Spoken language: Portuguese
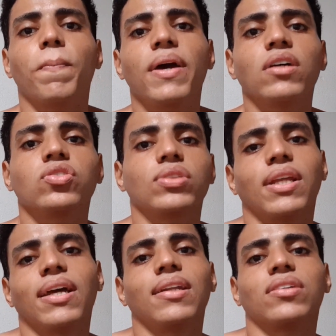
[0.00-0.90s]
o peso e
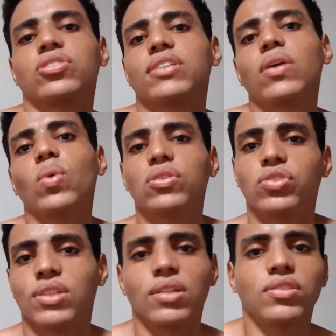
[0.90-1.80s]
treina há não sei
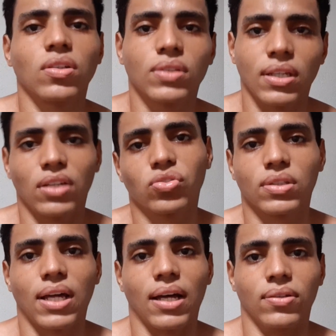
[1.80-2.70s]
quantos anos e não tem
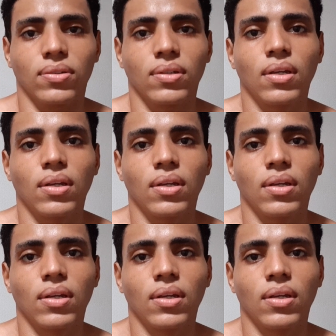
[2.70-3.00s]
resultado.